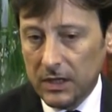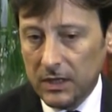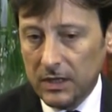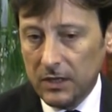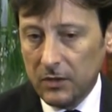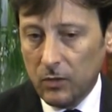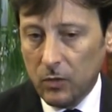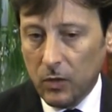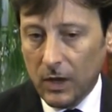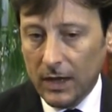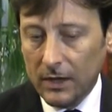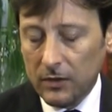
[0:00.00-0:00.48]

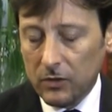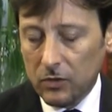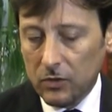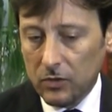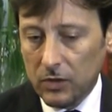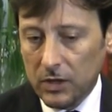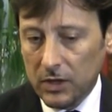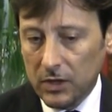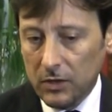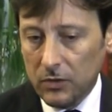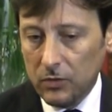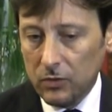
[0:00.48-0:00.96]
di quanto
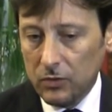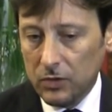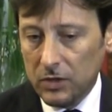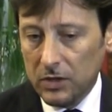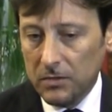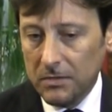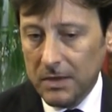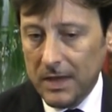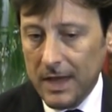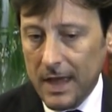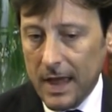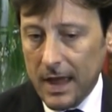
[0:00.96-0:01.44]
negli
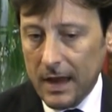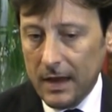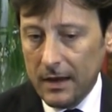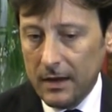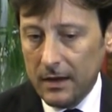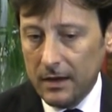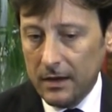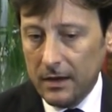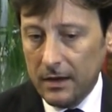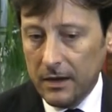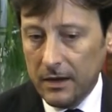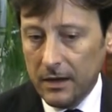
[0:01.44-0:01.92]
ultimi
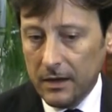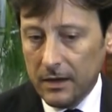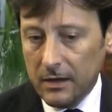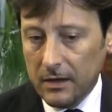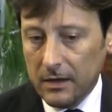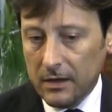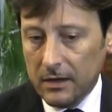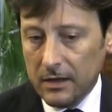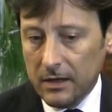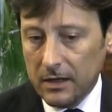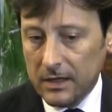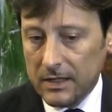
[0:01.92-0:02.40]
anni
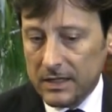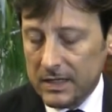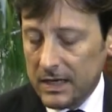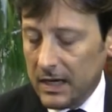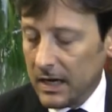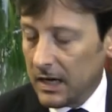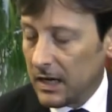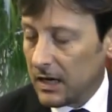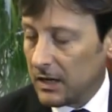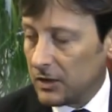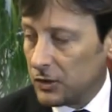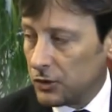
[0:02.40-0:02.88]
eh,
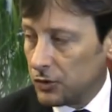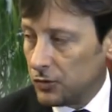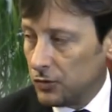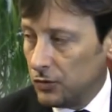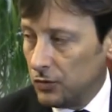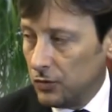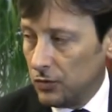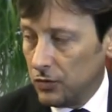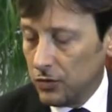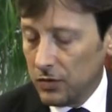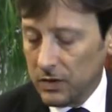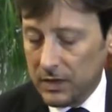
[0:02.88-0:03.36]
sia
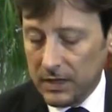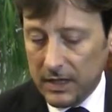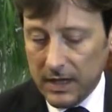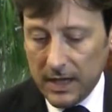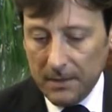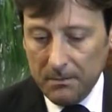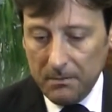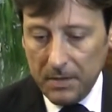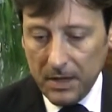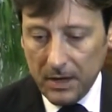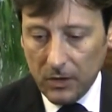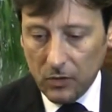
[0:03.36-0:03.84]
cresciuto e
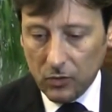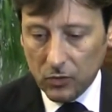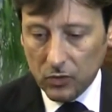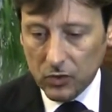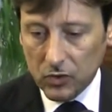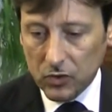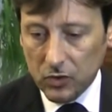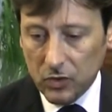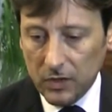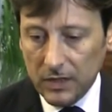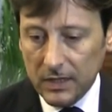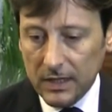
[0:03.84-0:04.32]
abbia
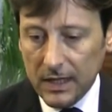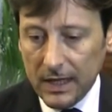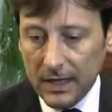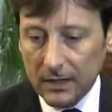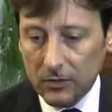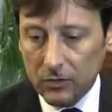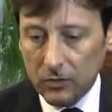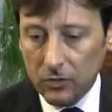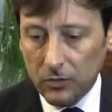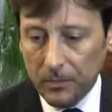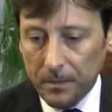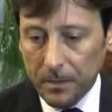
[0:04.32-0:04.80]

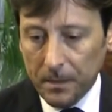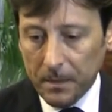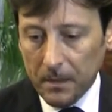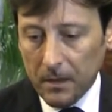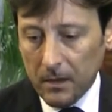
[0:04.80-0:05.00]
consolidato